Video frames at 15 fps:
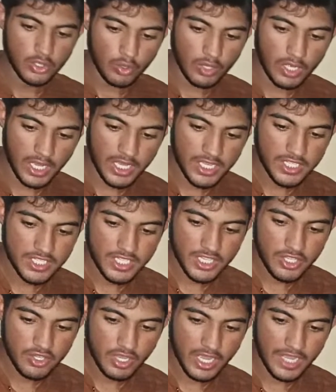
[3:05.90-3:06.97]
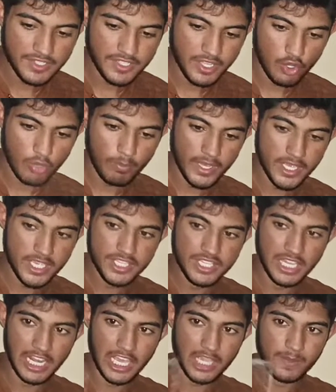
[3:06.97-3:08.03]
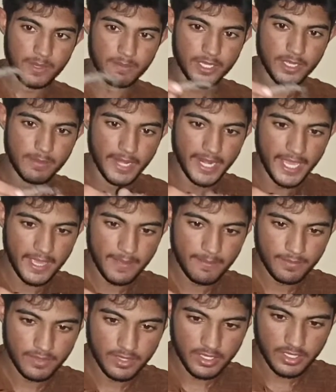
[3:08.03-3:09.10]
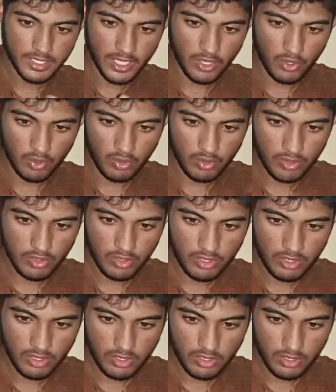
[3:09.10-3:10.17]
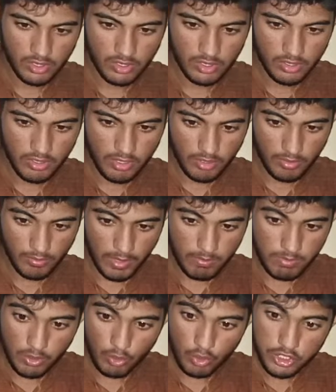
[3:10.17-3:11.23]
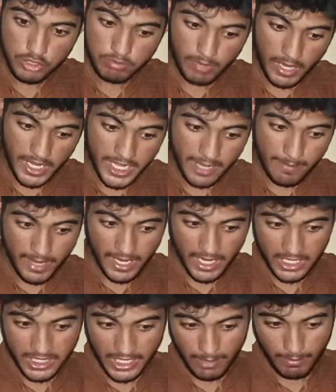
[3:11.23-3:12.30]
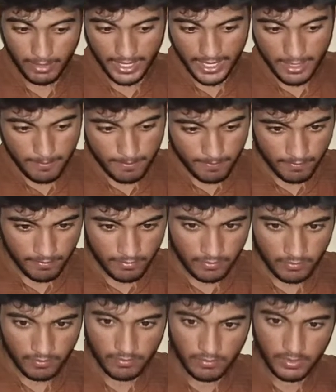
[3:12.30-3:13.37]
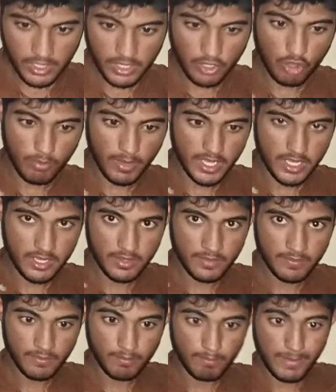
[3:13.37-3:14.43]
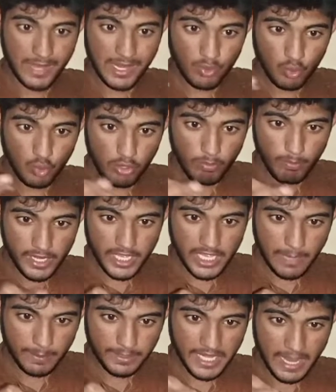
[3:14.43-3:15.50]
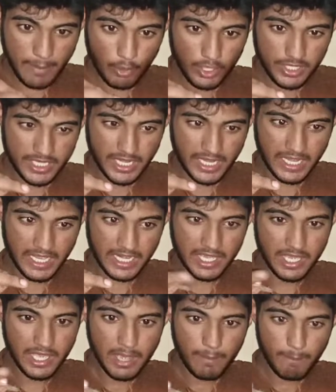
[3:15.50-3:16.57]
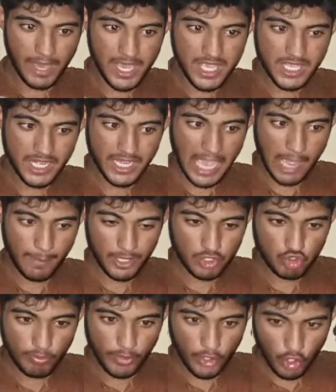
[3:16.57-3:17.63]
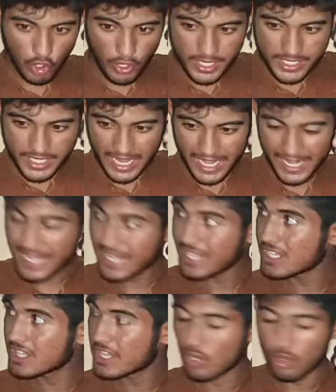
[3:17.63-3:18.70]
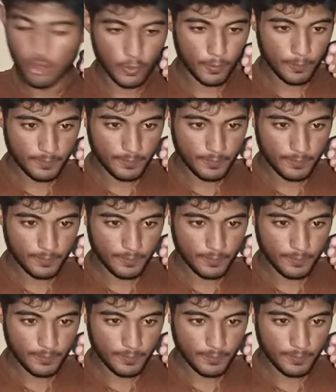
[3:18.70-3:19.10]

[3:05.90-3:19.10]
तो गाइस ये जो गाइस देखो भाई ये जाला है फिर बना है ये देखो मतलब- बिल्कुल स्पाइडर मैन की तरह बना है ये देखो भाई बिल्कुल ब्रीक पता नहीं आपको नज़र आ रहा है भाई ज़रा कैमरा जूम करो नज़र आ रहा है नहीं देखो